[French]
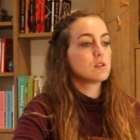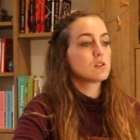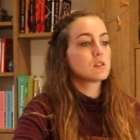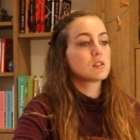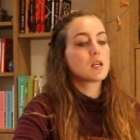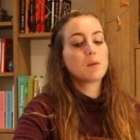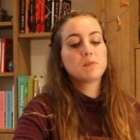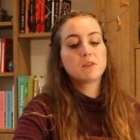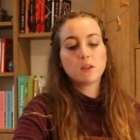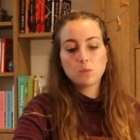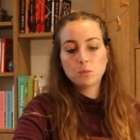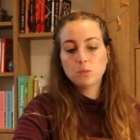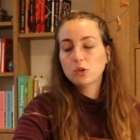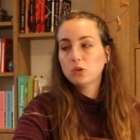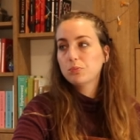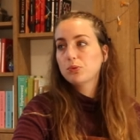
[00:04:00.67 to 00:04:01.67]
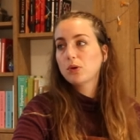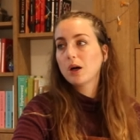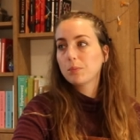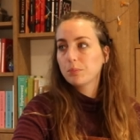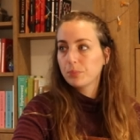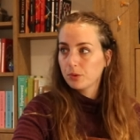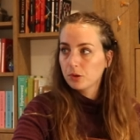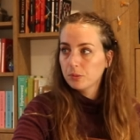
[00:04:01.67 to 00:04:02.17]
ce sera peut-être mieux pour
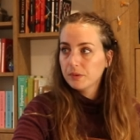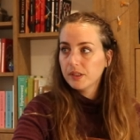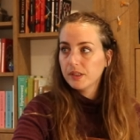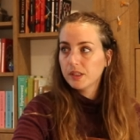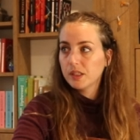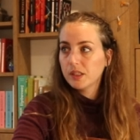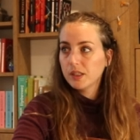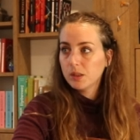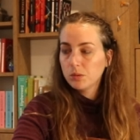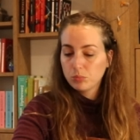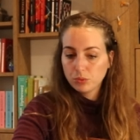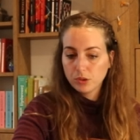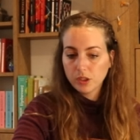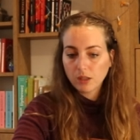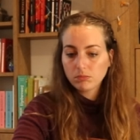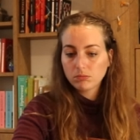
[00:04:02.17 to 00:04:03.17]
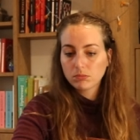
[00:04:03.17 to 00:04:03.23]
un premier bouquin.